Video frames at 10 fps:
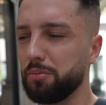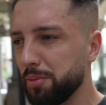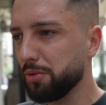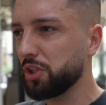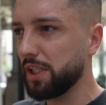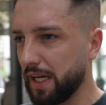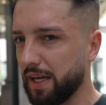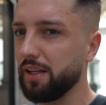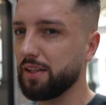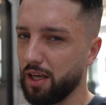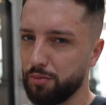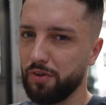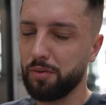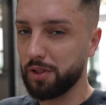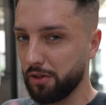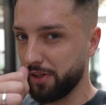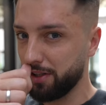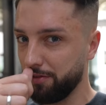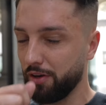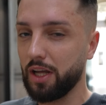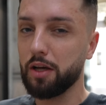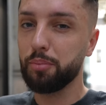Mimo, że ja, tak jak mówiłem chyba na ostatnich vlogach,